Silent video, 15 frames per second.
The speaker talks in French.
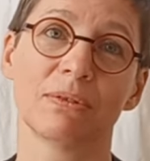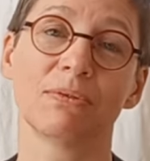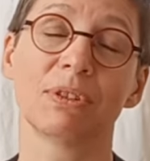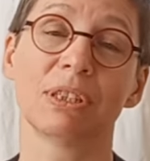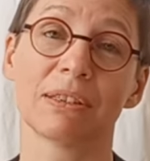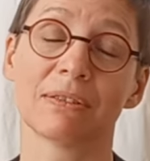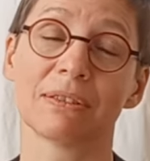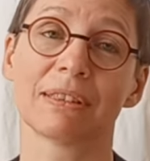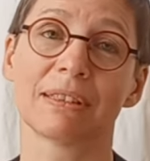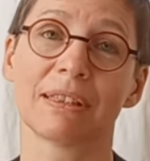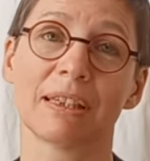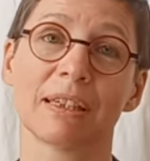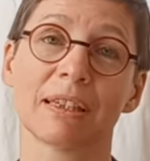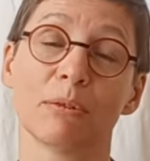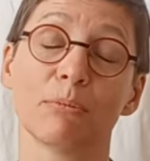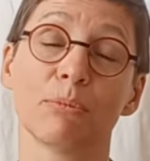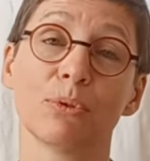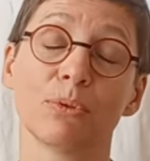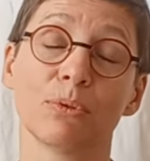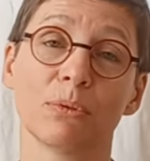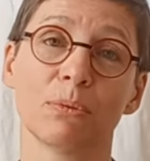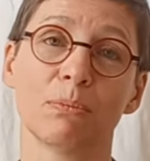financière un
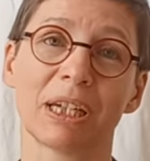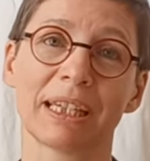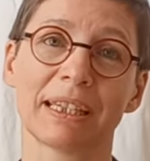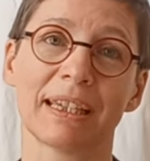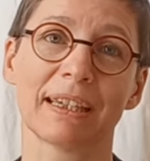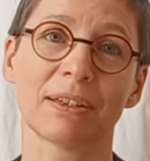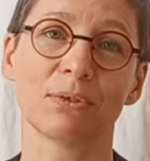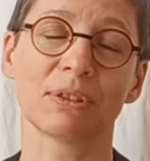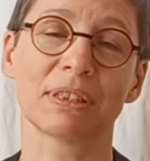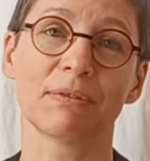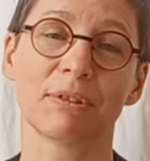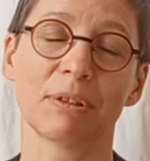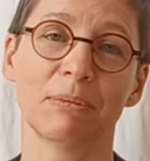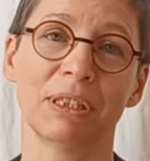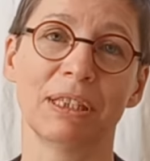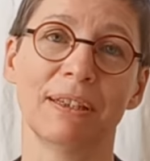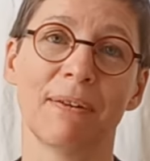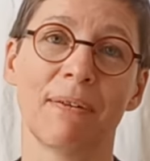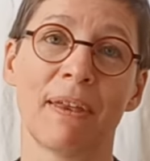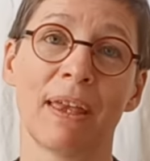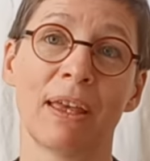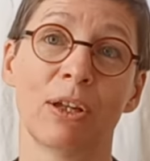peu précaire de sa famille.